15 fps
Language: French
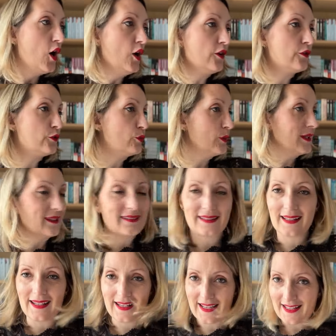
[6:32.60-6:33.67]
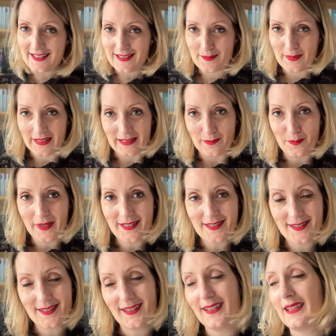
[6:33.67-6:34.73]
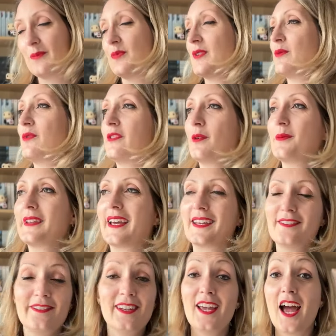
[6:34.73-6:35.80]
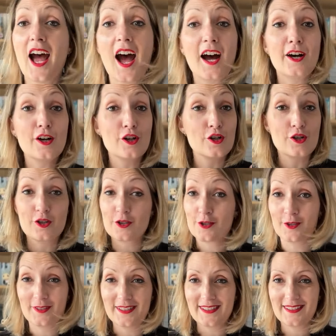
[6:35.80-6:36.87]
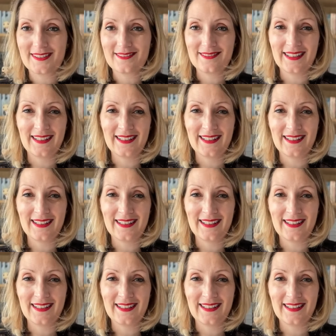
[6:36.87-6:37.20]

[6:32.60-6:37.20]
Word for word: Ensuite, la semaine est passée et puis nous sommes arrivés à jeudi.